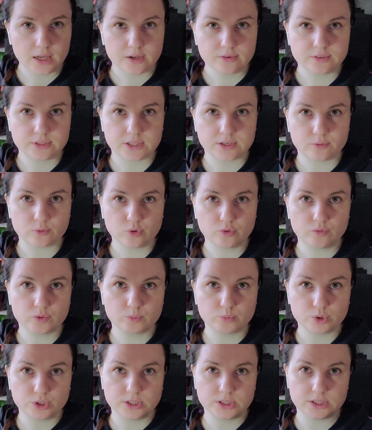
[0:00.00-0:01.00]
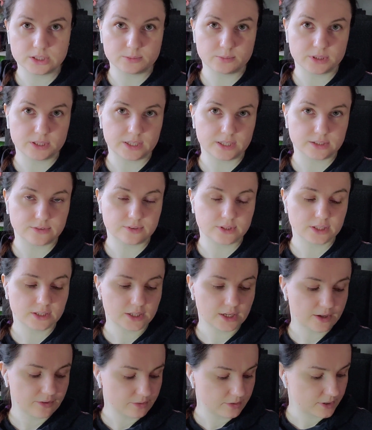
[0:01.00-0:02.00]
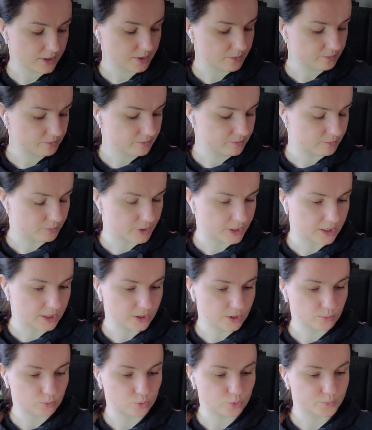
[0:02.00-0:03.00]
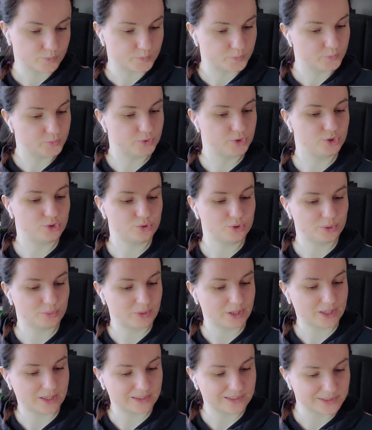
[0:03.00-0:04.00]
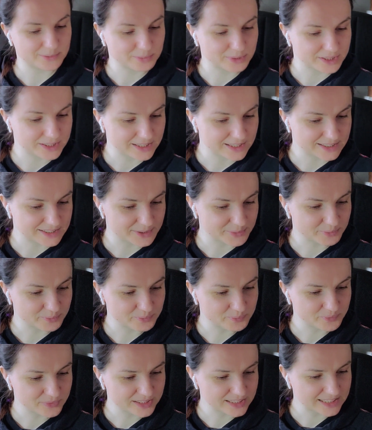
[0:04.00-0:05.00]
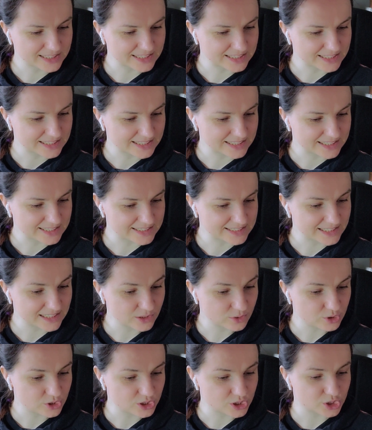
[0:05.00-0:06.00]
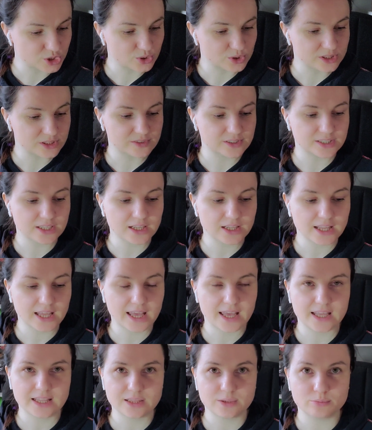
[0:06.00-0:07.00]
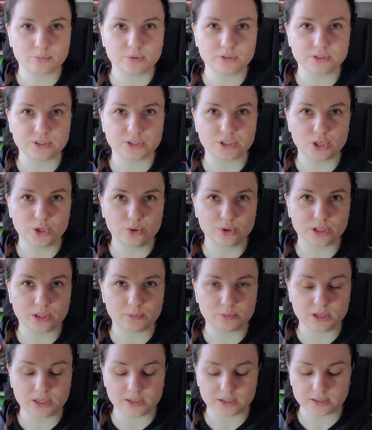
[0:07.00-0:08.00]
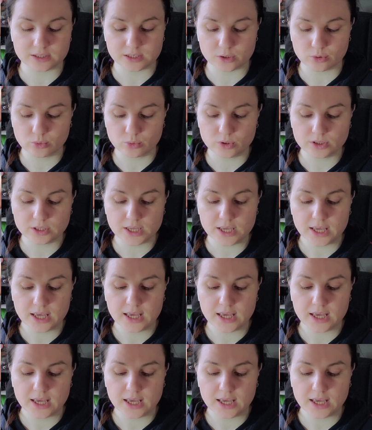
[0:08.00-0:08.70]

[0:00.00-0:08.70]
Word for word: Все равно вы будете смотреть фотографии, поэтому что на меня-то смотреть. А, следующее, что я связала, это был зеленый микродракон.